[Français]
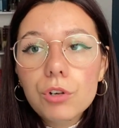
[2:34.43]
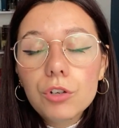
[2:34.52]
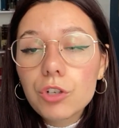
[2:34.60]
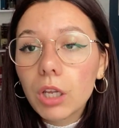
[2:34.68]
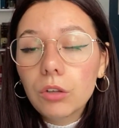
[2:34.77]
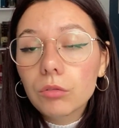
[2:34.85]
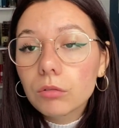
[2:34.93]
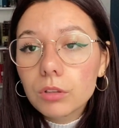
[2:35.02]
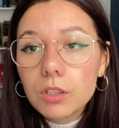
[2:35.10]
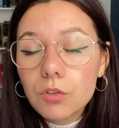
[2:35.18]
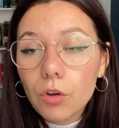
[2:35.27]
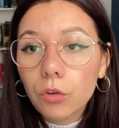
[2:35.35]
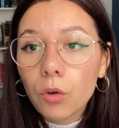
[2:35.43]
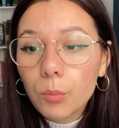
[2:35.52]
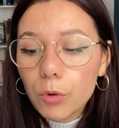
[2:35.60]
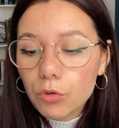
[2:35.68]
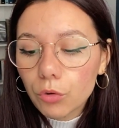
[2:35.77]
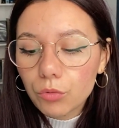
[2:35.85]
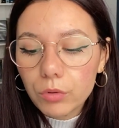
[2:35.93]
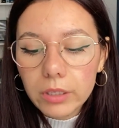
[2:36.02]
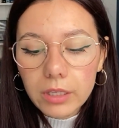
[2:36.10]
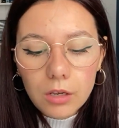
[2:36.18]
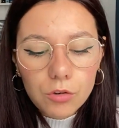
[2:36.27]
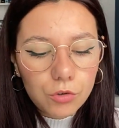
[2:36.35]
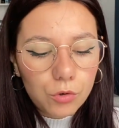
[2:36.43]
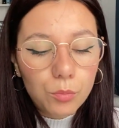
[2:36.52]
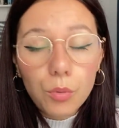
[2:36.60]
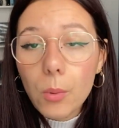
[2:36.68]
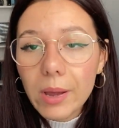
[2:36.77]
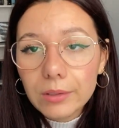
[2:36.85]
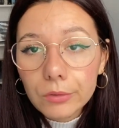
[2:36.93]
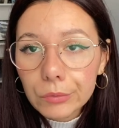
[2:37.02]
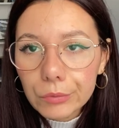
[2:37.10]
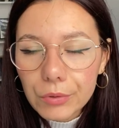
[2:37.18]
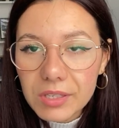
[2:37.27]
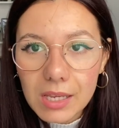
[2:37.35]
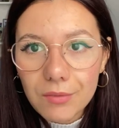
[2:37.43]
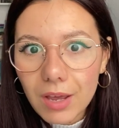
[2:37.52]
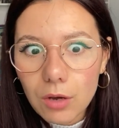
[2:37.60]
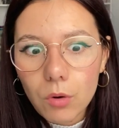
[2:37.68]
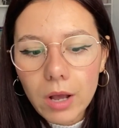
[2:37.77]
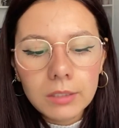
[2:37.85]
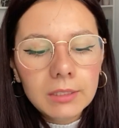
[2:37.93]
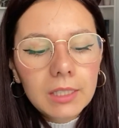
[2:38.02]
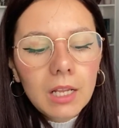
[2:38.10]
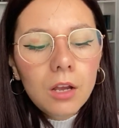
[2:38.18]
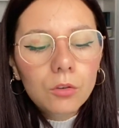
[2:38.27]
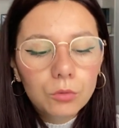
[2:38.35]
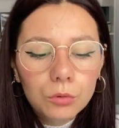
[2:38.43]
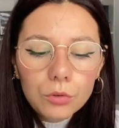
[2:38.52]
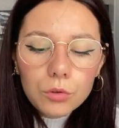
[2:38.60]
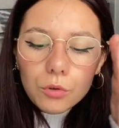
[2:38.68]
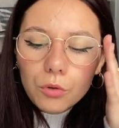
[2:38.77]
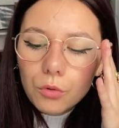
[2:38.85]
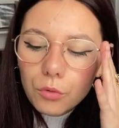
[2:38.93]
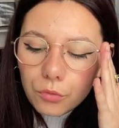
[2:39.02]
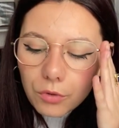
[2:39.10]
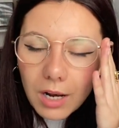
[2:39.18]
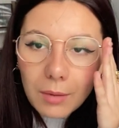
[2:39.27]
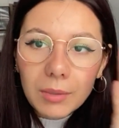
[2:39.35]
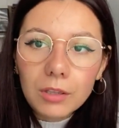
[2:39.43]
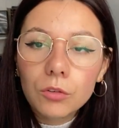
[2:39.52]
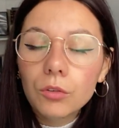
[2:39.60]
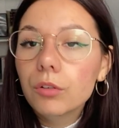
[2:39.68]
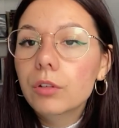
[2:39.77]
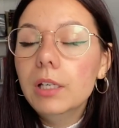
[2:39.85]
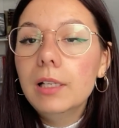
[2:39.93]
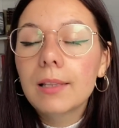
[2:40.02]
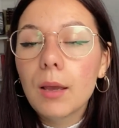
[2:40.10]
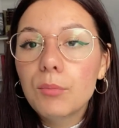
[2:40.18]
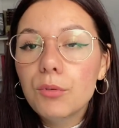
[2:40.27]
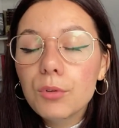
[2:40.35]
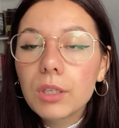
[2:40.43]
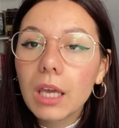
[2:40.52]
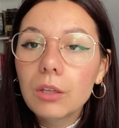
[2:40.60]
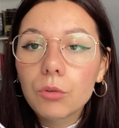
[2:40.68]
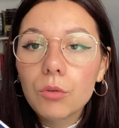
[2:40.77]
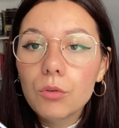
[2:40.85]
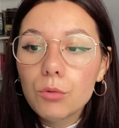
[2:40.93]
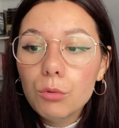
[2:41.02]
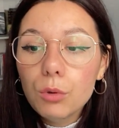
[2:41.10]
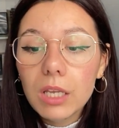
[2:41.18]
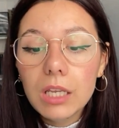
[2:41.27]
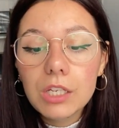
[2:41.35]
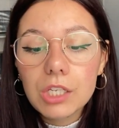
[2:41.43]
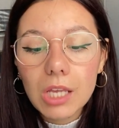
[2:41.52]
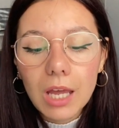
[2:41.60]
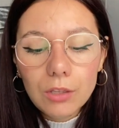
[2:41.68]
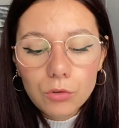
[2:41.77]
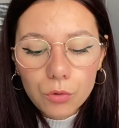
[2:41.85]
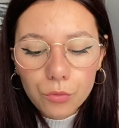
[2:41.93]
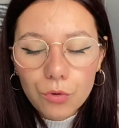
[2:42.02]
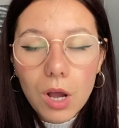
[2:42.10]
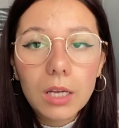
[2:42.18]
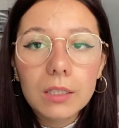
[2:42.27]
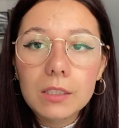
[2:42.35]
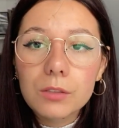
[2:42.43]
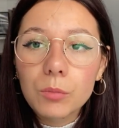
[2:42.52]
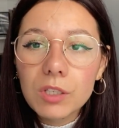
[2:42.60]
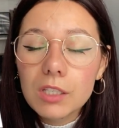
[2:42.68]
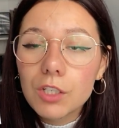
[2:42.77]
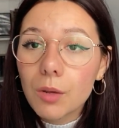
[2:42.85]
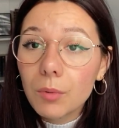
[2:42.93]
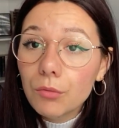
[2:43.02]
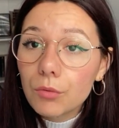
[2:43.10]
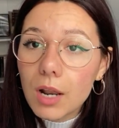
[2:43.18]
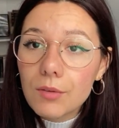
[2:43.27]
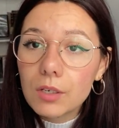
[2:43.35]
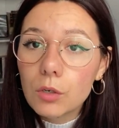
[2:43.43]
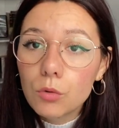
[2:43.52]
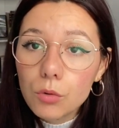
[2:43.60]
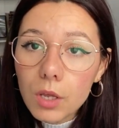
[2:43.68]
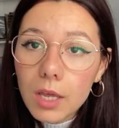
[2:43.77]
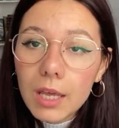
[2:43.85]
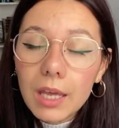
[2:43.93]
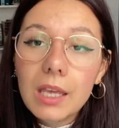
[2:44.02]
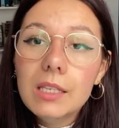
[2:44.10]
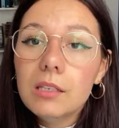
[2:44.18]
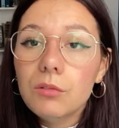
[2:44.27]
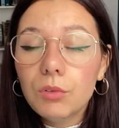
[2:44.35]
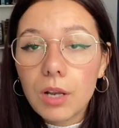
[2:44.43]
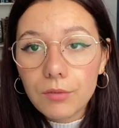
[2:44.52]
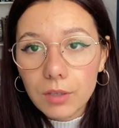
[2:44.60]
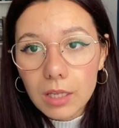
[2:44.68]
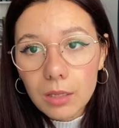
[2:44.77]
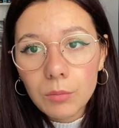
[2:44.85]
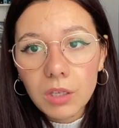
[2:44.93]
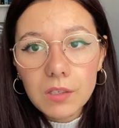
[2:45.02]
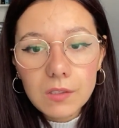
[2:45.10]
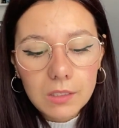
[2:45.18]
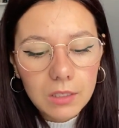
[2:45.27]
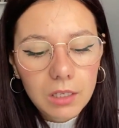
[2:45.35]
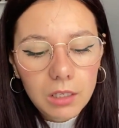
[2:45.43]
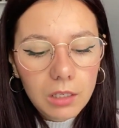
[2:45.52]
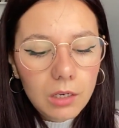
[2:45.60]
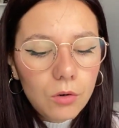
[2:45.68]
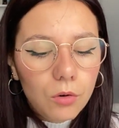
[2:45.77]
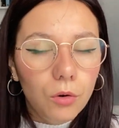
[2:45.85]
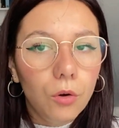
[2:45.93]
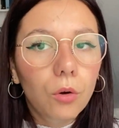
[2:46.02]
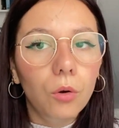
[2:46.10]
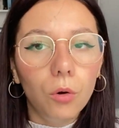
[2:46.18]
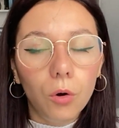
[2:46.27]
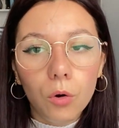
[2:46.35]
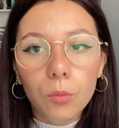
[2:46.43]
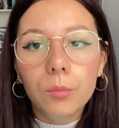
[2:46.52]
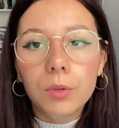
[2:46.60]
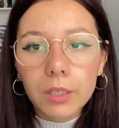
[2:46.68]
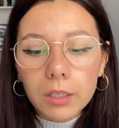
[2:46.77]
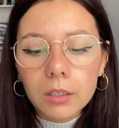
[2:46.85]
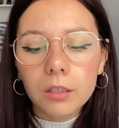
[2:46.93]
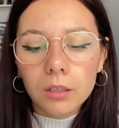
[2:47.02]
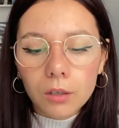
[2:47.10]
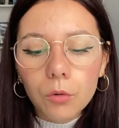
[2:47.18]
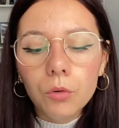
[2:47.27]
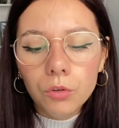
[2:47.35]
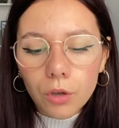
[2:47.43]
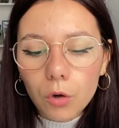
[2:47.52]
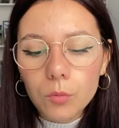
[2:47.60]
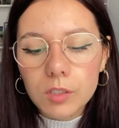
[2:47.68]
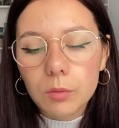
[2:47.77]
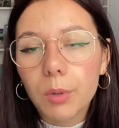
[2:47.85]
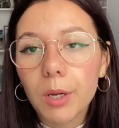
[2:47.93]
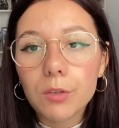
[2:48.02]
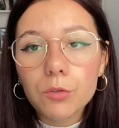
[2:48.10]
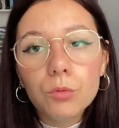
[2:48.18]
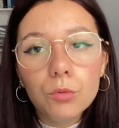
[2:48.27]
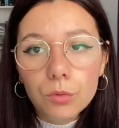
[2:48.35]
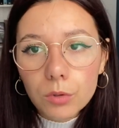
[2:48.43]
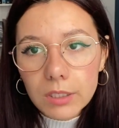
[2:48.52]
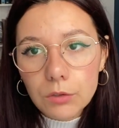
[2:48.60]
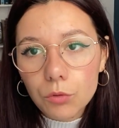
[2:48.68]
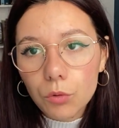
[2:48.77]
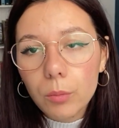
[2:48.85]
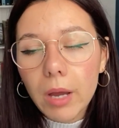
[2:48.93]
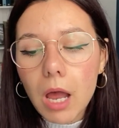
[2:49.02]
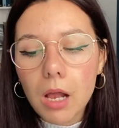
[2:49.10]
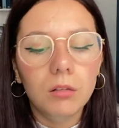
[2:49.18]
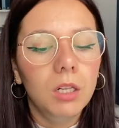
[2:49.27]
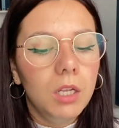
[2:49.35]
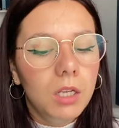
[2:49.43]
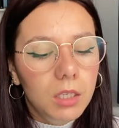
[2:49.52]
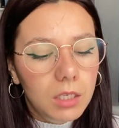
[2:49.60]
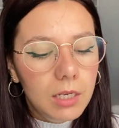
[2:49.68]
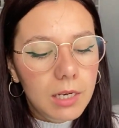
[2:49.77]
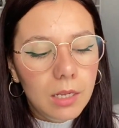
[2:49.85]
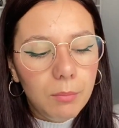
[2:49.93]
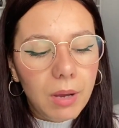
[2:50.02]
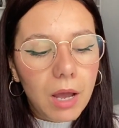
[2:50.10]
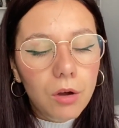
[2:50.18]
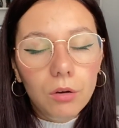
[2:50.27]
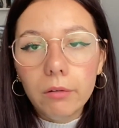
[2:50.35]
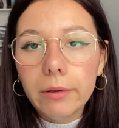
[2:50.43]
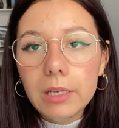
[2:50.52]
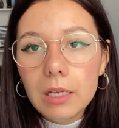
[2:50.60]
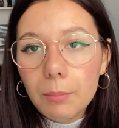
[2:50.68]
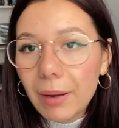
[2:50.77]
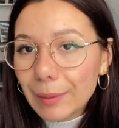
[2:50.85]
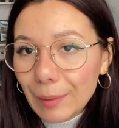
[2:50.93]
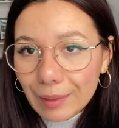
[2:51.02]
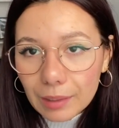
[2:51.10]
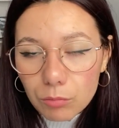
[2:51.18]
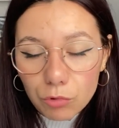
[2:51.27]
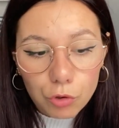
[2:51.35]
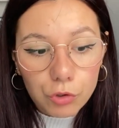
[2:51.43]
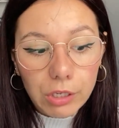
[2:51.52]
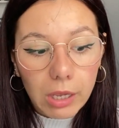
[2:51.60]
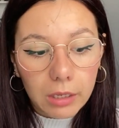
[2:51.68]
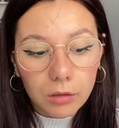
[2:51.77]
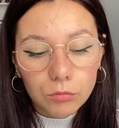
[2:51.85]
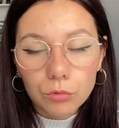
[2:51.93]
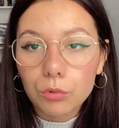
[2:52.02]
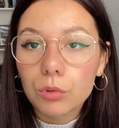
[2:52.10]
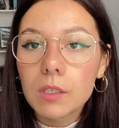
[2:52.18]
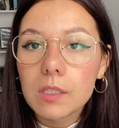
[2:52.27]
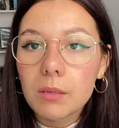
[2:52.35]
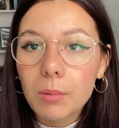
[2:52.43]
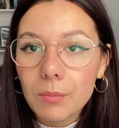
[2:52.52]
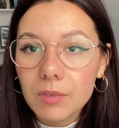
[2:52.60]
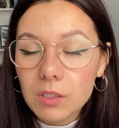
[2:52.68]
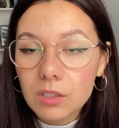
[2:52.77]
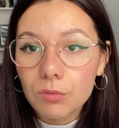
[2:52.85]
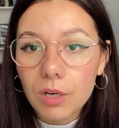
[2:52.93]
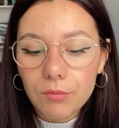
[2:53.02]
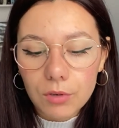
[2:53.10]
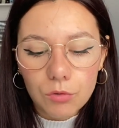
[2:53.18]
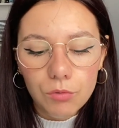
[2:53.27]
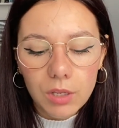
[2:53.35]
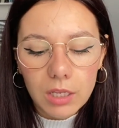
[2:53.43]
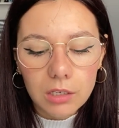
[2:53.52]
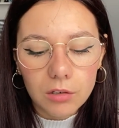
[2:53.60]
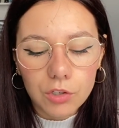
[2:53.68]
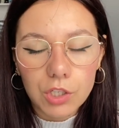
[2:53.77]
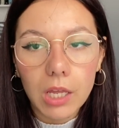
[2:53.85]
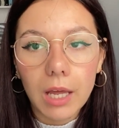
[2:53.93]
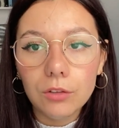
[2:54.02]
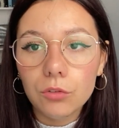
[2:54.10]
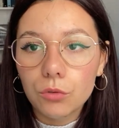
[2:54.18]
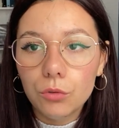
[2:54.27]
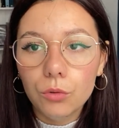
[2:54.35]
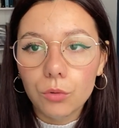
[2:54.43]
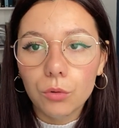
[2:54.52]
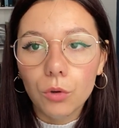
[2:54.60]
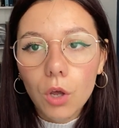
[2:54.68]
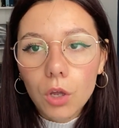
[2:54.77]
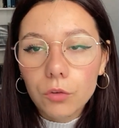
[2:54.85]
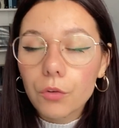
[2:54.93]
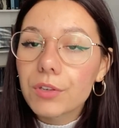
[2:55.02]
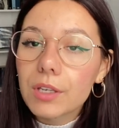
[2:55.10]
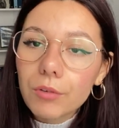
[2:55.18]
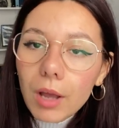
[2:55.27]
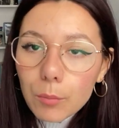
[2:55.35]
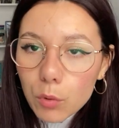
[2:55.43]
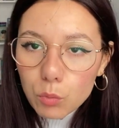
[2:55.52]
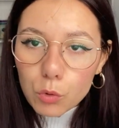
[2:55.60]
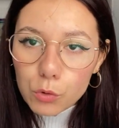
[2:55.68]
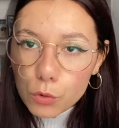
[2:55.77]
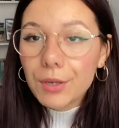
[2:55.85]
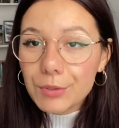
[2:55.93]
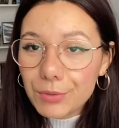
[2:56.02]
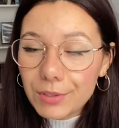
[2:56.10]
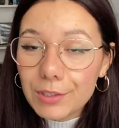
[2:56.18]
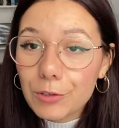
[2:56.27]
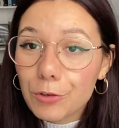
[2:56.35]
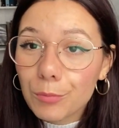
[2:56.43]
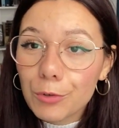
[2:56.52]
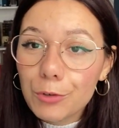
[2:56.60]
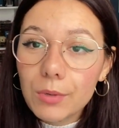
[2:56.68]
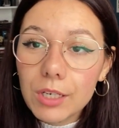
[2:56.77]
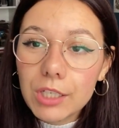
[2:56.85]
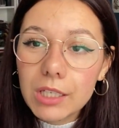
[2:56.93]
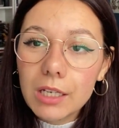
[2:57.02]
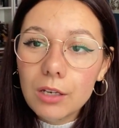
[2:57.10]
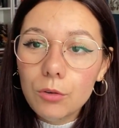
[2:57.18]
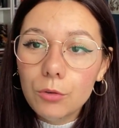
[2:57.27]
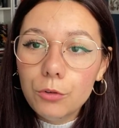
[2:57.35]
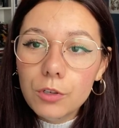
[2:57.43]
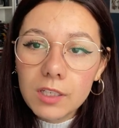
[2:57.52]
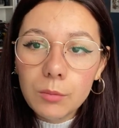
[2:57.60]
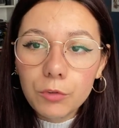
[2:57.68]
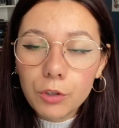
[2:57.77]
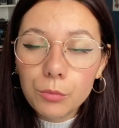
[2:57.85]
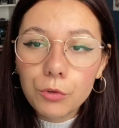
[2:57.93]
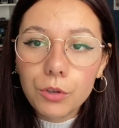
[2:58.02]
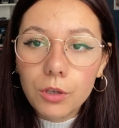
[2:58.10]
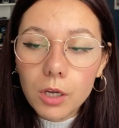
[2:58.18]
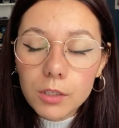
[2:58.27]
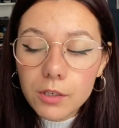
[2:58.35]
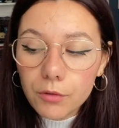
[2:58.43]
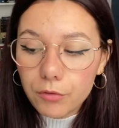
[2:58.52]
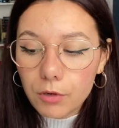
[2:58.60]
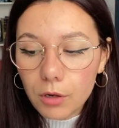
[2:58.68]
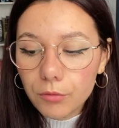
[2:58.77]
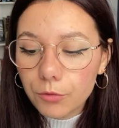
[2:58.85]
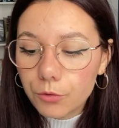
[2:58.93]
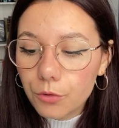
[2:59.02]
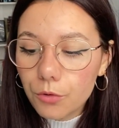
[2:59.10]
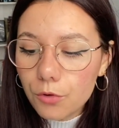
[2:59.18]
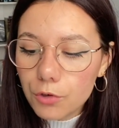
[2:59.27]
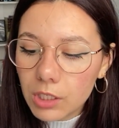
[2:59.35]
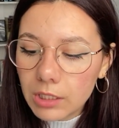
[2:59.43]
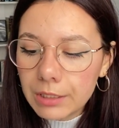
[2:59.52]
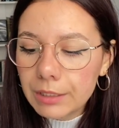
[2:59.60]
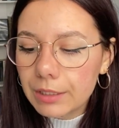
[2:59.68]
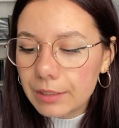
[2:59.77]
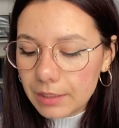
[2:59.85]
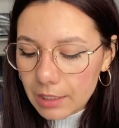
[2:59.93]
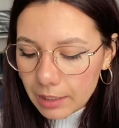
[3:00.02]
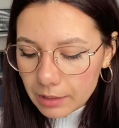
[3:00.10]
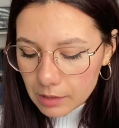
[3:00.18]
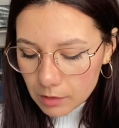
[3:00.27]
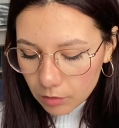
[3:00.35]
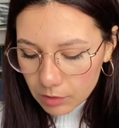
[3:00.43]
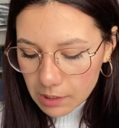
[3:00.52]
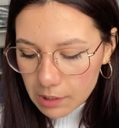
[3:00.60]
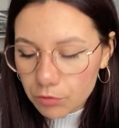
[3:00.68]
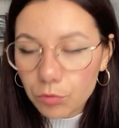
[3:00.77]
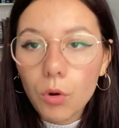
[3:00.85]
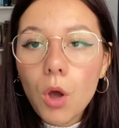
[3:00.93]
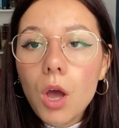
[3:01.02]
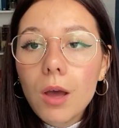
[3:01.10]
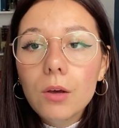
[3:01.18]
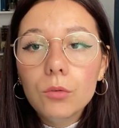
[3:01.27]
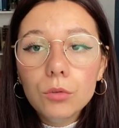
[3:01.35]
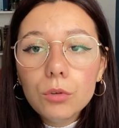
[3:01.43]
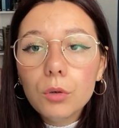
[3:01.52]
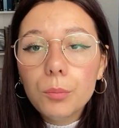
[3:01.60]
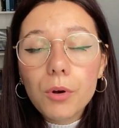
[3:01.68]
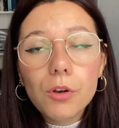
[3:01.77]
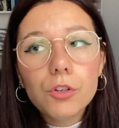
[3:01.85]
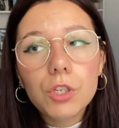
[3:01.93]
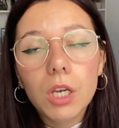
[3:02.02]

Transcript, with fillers: j'attends qu'il sorte en poche, dans tous les cas, je peux attendre, ça va quoi. Donc euh, voilà, maintenant il n'a plus qu'à être lu et j'ai hâte de voir. Dites-moi si jamais vous l'avez lu et si vous l'avez aimé, si il euh, rend bien honneur au petit prince ou est-ce que bah il n'est pas, euh, il n'est pas terrible, j'en sais rien. Donc n'hésitez pas à me dire si vous l'avez lu et j'ai hâte d'en savoir un peu plus. Ensuite, je me suis acheté le deuxième tome de Gods of Love de Eugénie Dielens dans les éditions Hugo Poche,